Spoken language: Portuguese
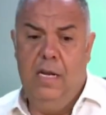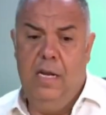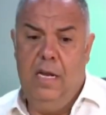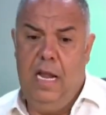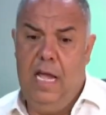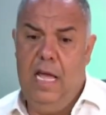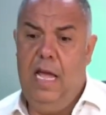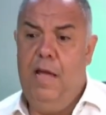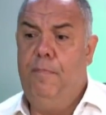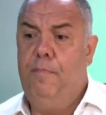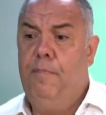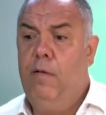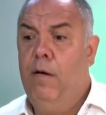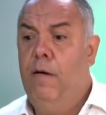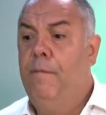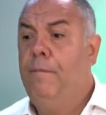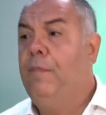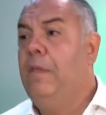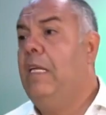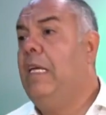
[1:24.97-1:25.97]
Na época
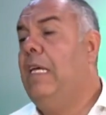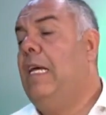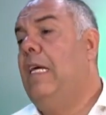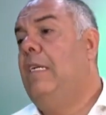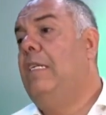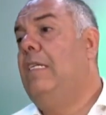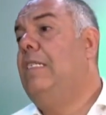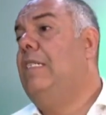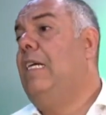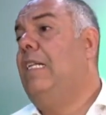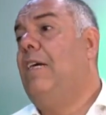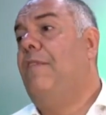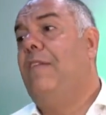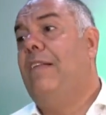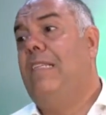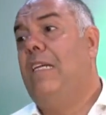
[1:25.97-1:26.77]
em que a gente já estava